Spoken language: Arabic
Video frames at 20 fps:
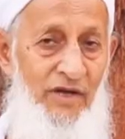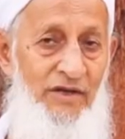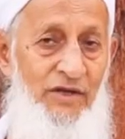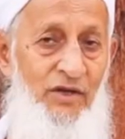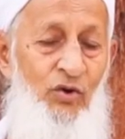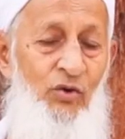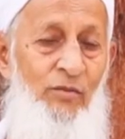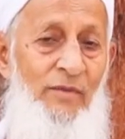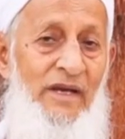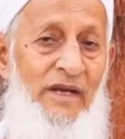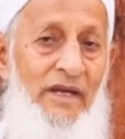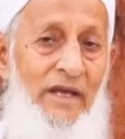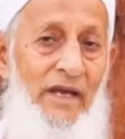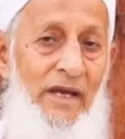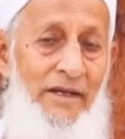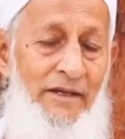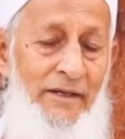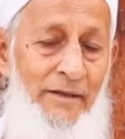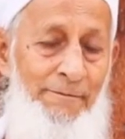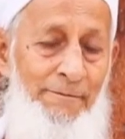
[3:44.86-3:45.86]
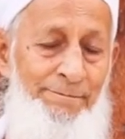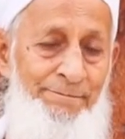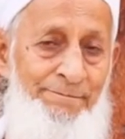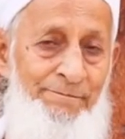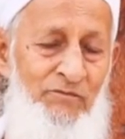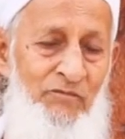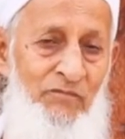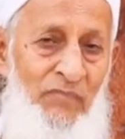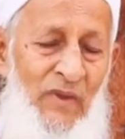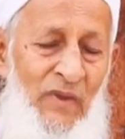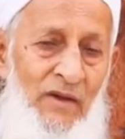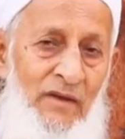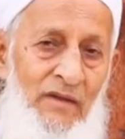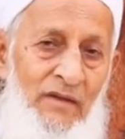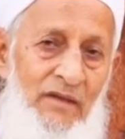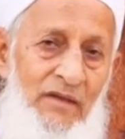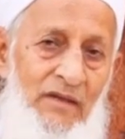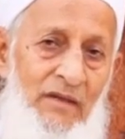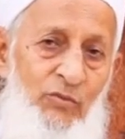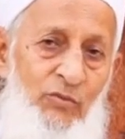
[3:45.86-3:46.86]
وأنه من كان
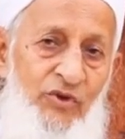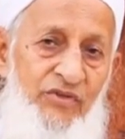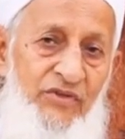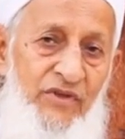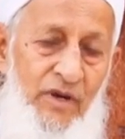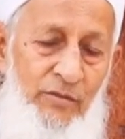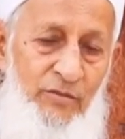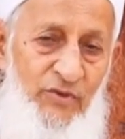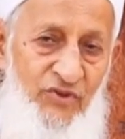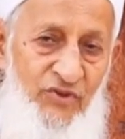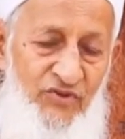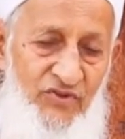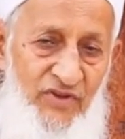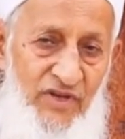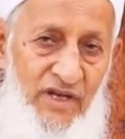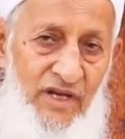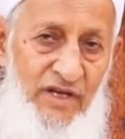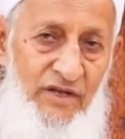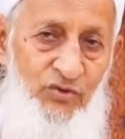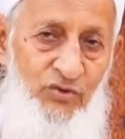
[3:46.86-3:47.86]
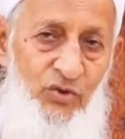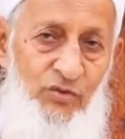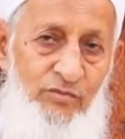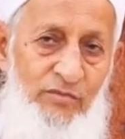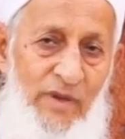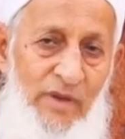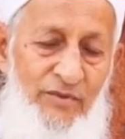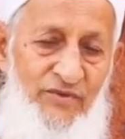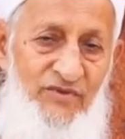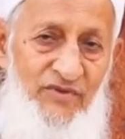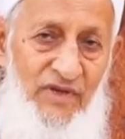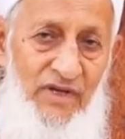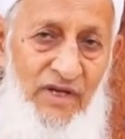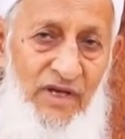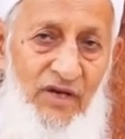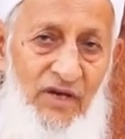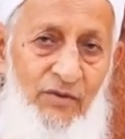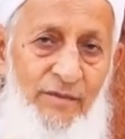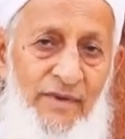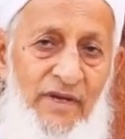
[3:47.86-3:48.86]
مكثرا من الصلاة يدخل من باب
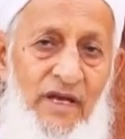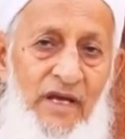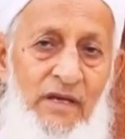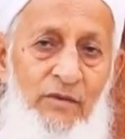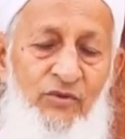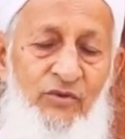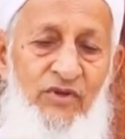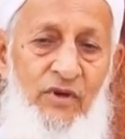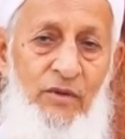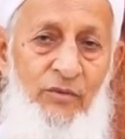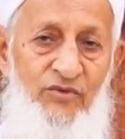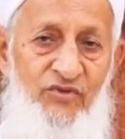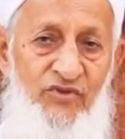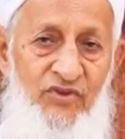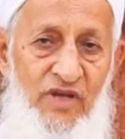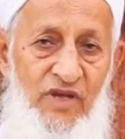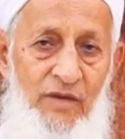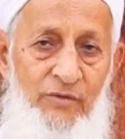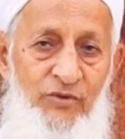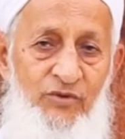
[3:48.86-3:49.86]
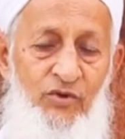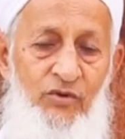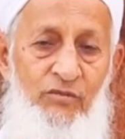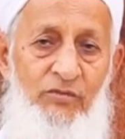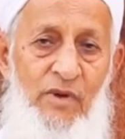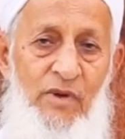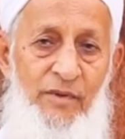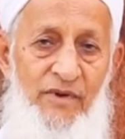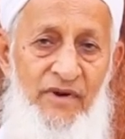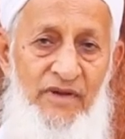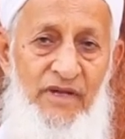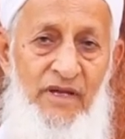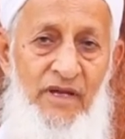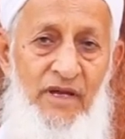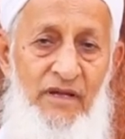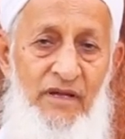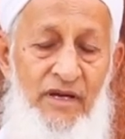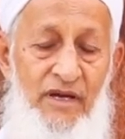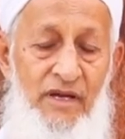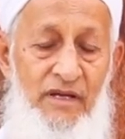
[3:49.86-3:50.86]
الصلاة ومن كان مكثرا من الصيام يدخل من باب
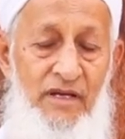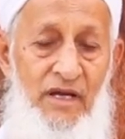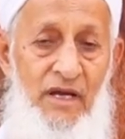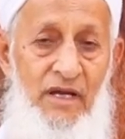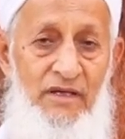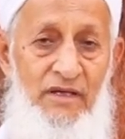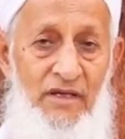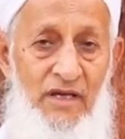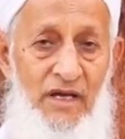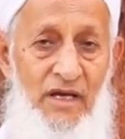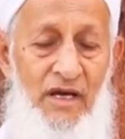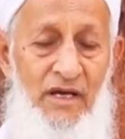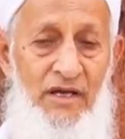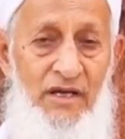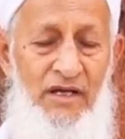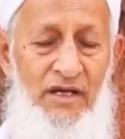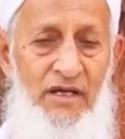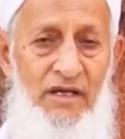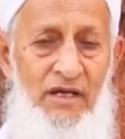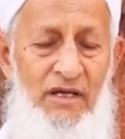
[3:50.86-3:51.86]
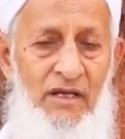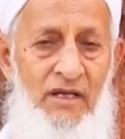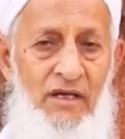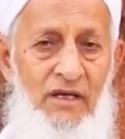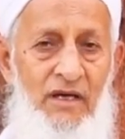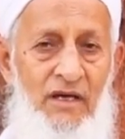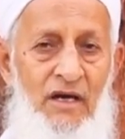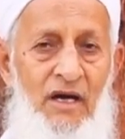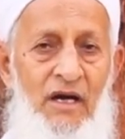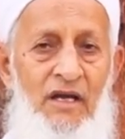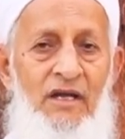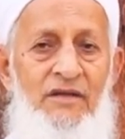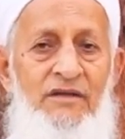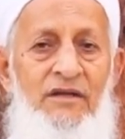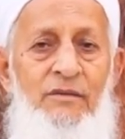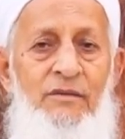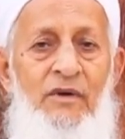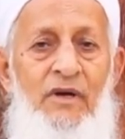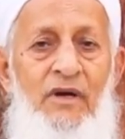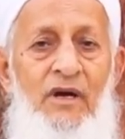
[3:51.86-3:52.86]
الريان, الريان إلى آخره
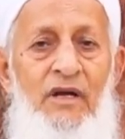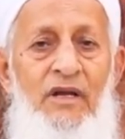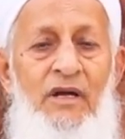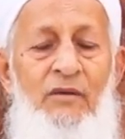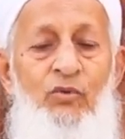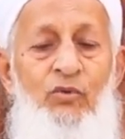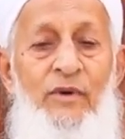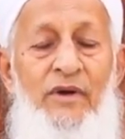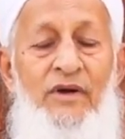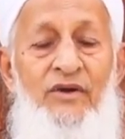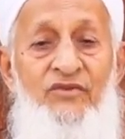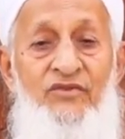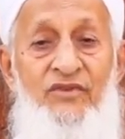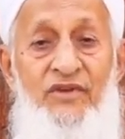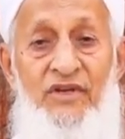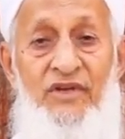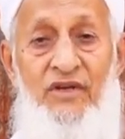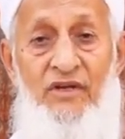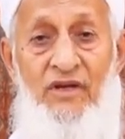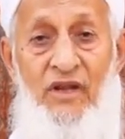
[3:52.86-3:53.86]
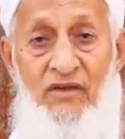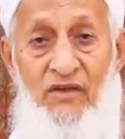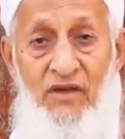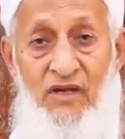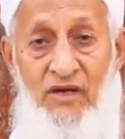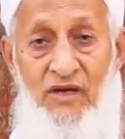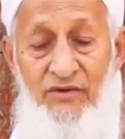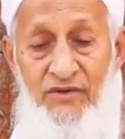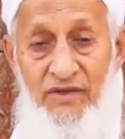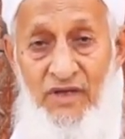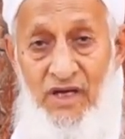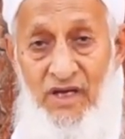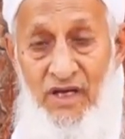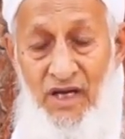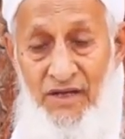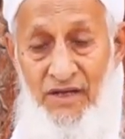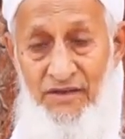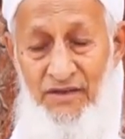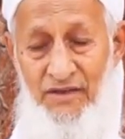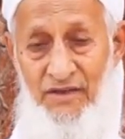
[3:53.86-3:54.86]
قال قال أبو بكر الصديق رضي الله تعالى
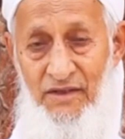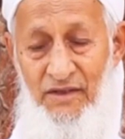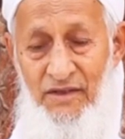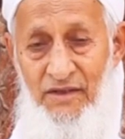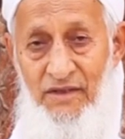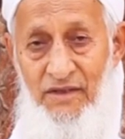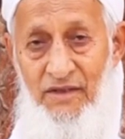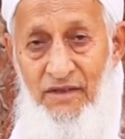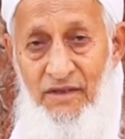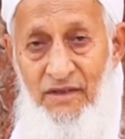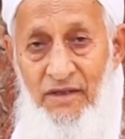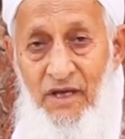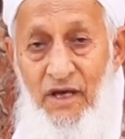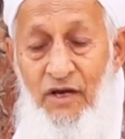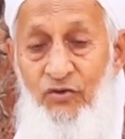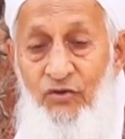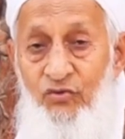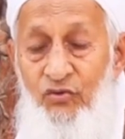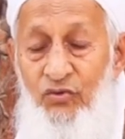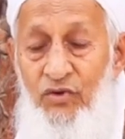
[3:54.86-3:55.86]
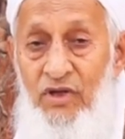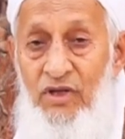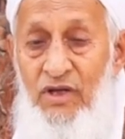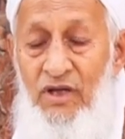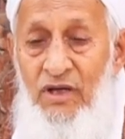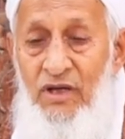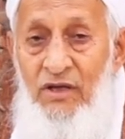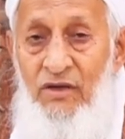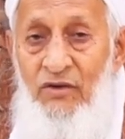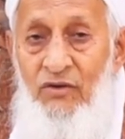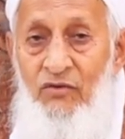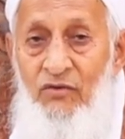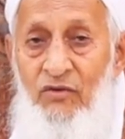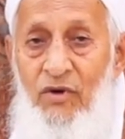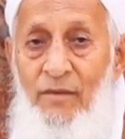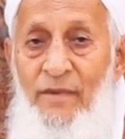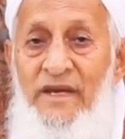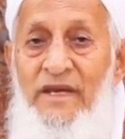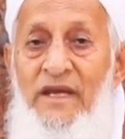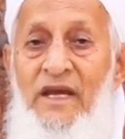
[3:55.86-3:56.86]
عنه يا رسول الله
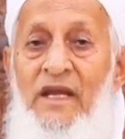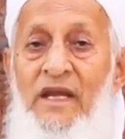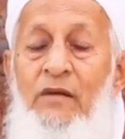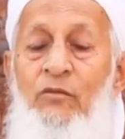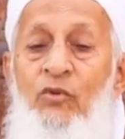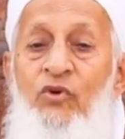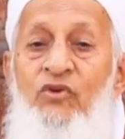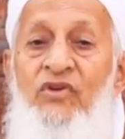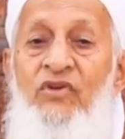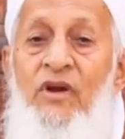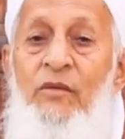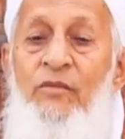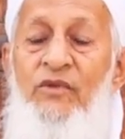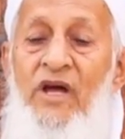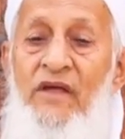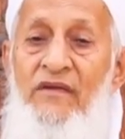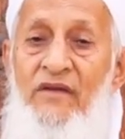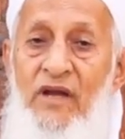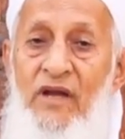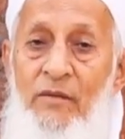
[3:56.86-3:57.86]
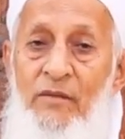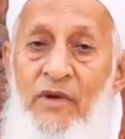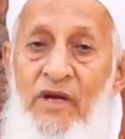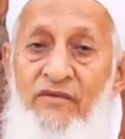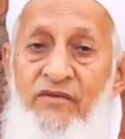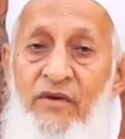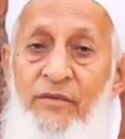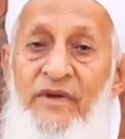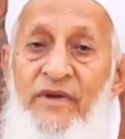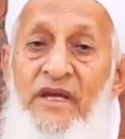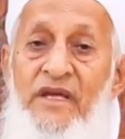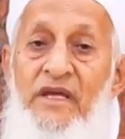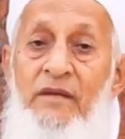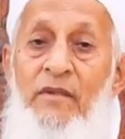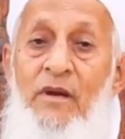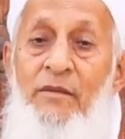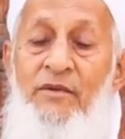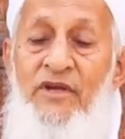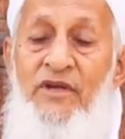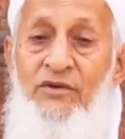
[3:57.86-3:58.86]
ومن كان مكثرا من هذه الأعمال فمن أي
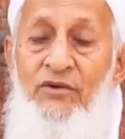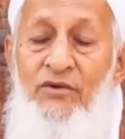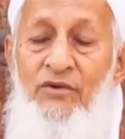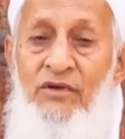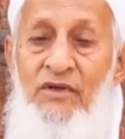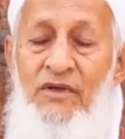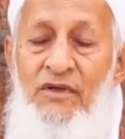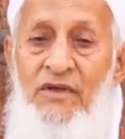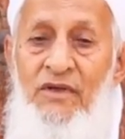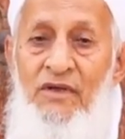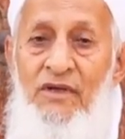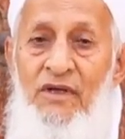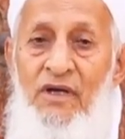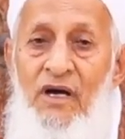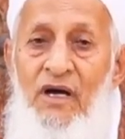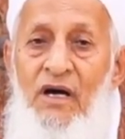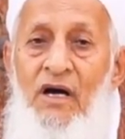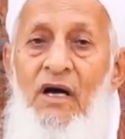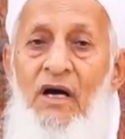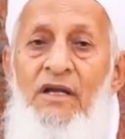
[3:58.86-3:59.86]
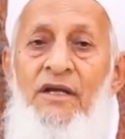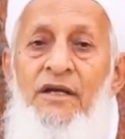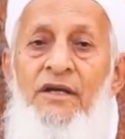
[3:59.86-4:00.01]
باب يدخل قال